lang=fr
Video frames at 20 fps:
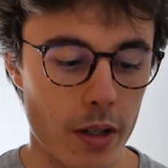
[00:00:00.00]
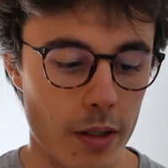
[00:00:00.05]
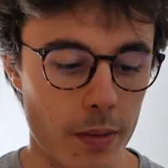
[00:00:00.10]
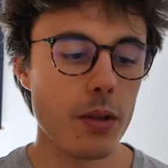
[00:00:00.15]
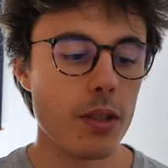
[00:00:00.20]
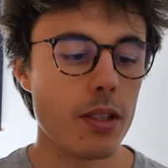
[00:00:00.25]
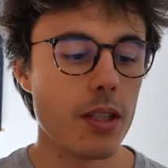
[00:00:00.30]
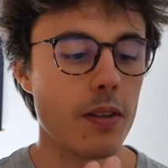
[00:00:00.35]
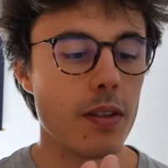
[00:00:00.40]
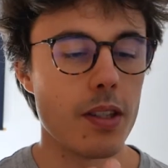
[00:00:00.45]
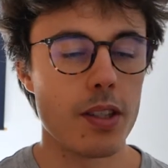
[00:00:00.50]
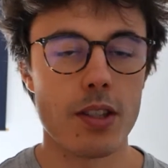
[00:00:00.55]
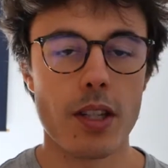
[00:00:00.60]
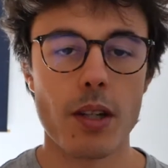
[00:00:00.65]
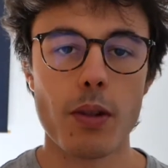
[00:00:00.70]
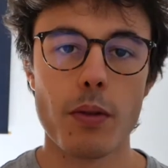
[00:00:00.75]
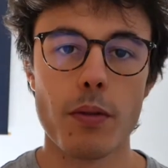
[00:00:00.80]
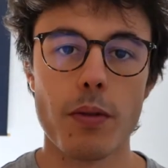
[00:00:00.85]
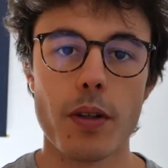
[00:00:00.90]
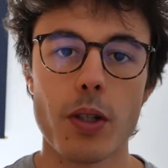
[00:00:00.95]
hein. c'est avec
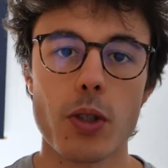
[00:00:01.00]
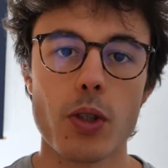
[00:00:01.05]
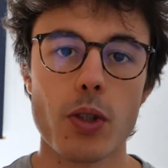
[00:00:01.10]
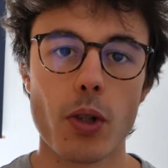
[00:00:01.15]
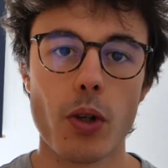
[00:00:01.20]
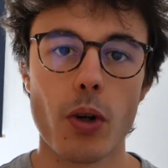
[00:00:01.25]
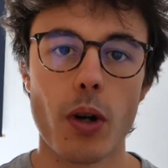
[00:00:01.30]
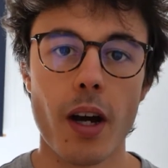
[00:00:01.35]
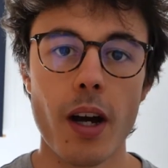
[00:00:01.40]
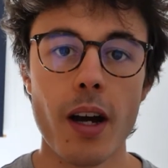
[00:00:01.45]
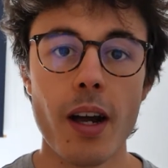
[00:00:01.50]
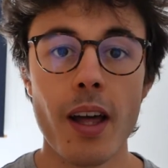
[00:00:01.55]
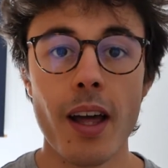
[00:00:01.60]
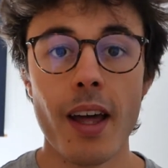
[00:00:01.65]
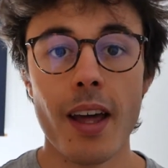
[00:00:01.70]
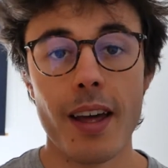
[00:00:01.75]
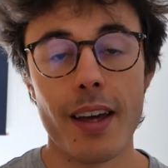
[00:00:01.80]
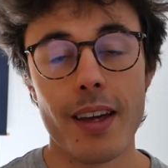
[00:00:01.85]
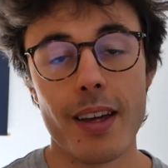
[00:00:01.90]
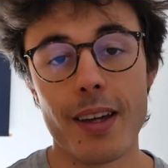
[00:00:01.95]
ça qu'on fait le chocolat
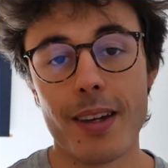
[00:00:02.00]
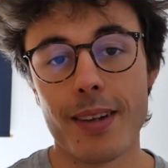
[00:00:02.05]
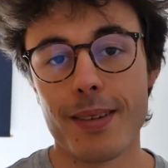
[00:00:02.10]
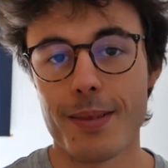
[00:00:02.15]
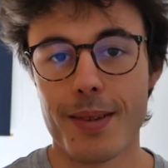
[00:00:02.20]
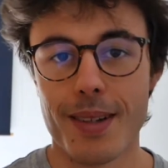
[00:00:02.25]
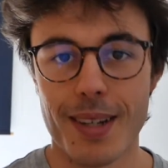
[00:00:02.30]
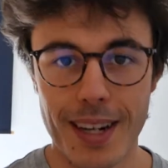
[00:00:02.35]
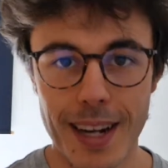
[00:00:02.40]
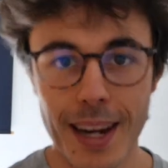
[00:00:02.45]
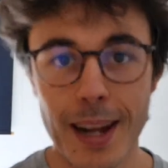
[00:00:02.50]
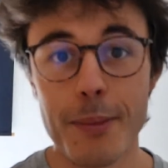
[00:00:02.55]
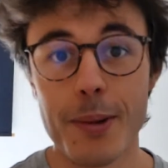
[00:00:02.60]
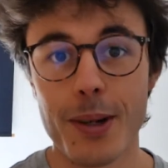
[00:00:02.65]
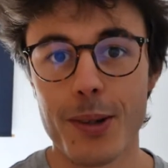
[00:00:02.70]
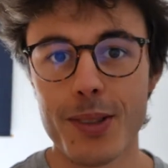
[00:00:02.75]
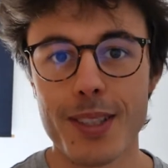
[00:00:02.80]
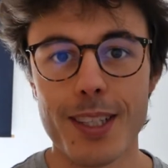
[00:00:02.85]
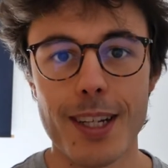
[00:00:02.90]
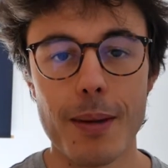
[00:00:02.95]
et Là,
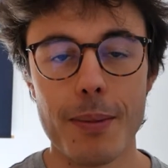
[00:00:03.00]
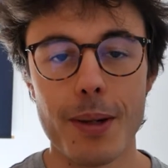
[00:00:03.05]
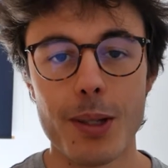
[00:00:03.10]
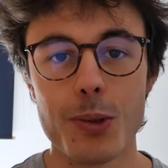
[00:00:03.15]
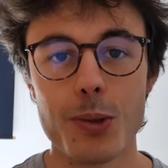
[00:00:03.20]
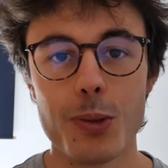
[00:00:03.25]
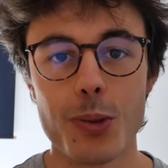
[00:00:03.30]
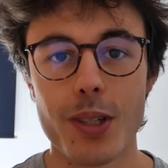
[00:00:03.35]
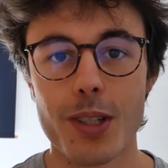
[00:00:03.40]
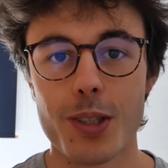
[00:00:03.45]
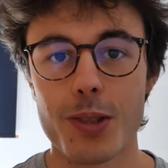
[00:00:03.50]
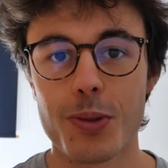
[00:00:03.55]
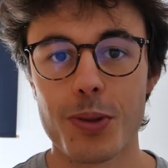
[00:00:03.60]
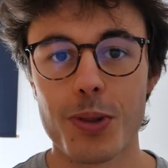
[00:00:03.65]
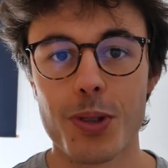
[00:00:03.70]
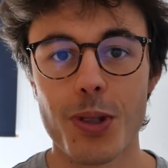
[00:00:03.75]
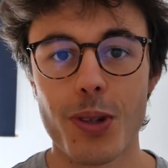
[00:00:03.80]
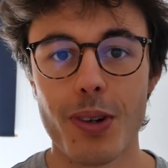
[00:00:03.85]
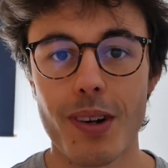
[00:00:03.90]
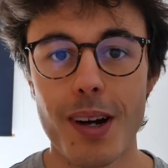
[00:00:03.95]
par contre, il n'est pas du tout question
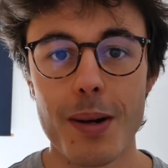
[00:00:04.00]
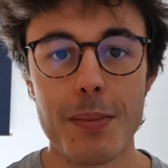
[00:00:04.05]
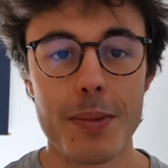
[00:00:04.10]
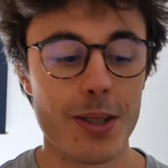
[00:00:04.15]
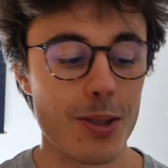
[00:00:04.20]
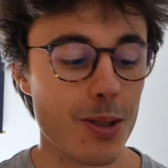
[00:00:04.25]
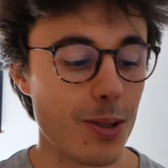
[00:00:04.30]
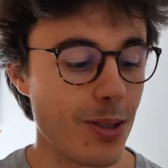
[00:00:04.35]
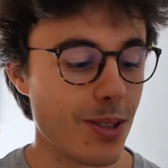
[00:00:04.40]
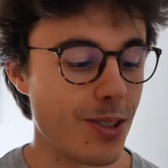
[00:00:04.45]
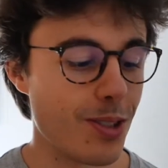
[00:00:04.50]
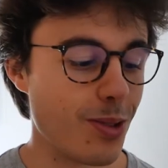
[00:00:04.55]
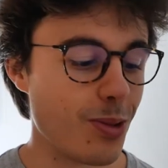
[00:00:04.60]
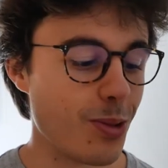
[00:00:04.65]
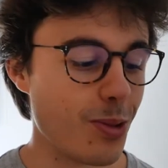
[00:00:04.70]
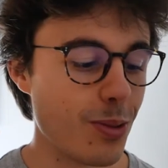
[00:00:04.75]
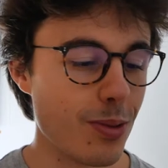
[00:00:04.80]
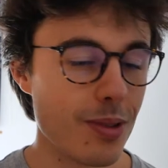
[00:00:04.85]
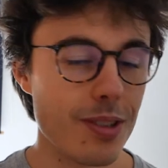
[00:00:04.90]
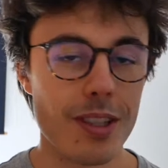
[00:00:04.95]
de chocolat parce que si
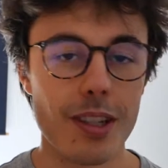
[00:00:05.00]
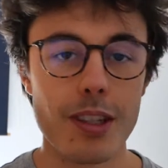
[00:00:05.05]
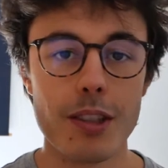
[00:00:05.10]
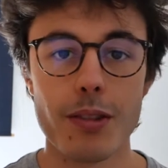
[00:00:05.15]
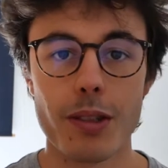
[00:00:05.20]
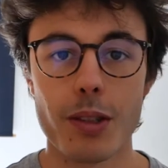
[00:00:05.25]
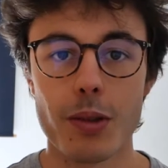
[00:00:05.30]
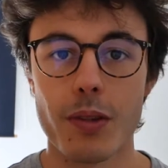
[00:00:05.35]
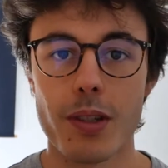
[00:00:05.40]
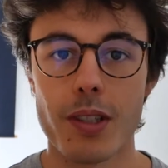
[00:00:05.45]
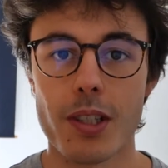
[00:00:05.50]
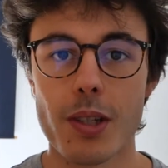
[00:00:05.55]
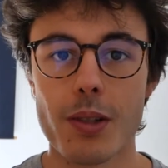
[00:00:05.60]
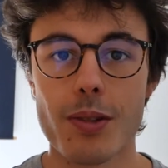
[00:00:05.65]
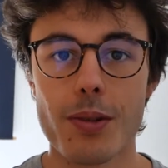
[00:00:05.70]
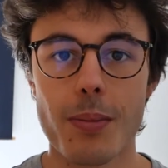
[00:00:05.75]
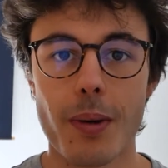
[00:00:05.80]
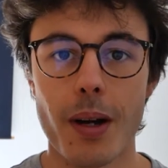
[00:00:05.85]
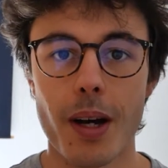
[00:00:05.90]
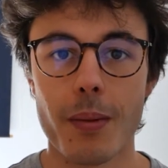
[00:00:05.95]
tu goûtes ça, tu vas trouver ça
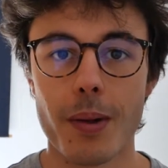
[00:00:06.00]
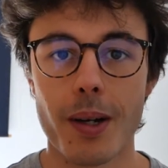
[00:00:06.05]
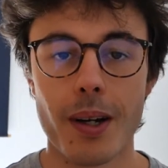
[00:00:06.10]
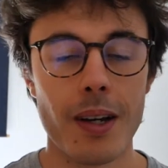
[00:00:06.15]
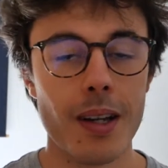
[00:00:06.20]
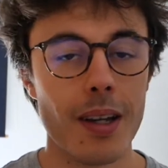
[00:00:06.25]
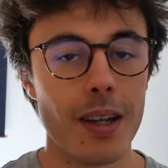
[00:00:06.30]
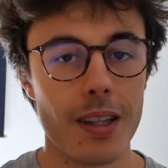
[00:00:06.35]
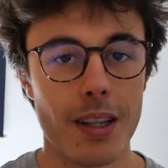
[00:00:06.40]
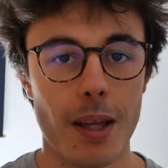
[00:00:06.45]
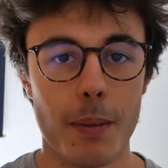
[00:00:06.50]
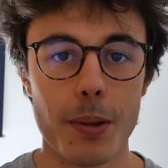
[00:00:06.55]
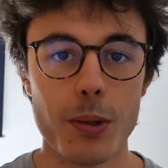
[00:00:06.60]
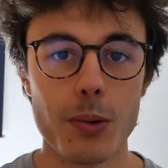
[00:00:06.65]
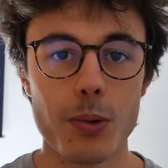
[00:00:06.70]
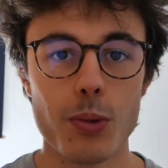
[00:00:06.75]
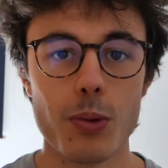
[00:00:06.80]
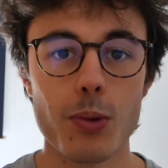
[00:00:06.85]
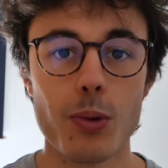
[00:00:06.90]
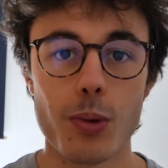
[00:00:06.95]
super amer. Il n'y a pas
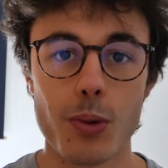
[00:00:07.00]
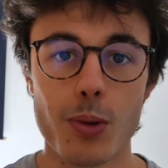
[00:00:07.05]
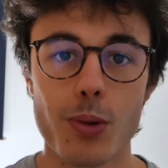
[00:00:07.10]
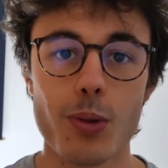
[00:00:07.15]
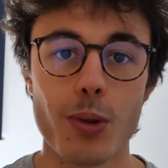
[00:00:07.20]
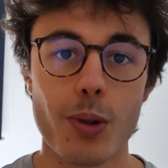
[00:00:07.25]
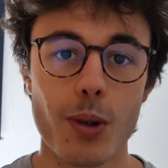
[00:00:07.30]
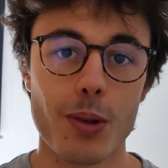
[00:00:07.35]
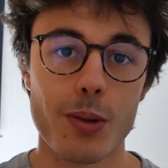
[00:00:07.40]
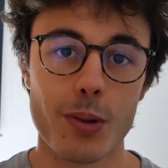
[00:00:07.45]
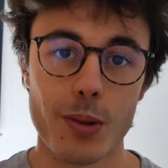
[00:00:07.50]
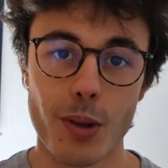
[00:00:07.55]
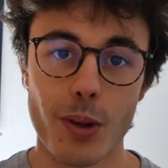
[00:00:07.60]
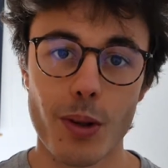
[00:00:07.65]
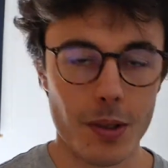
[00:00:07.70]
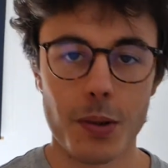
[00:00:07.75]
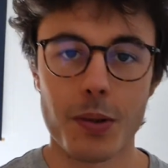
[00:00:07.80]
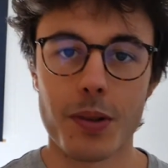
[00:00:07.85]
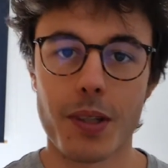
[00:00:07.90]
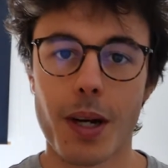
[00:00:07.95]
du tout de sucre
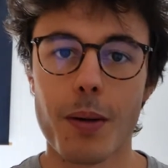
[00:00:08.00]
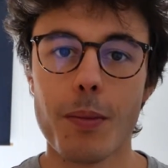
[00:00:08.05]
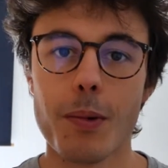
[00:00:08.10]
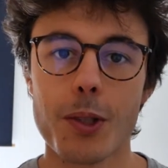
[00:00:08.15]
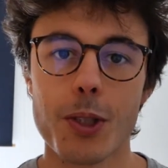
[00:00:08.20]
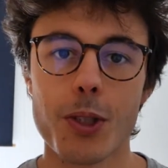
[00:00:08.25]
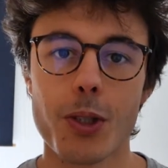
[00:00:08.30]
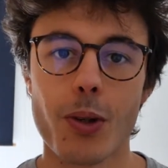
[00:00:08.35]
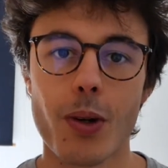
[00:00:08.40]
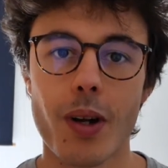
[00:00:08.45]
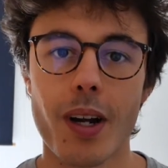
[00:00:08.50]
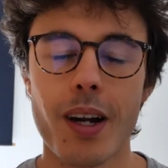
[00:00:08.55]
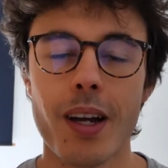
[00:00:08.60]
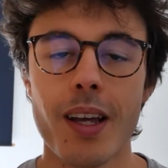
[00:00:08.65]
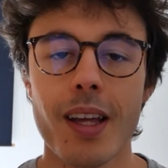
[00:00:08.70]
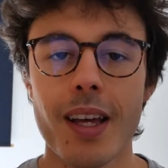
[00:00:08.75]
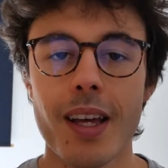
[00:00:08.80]
dedans, contrairement au chocolat.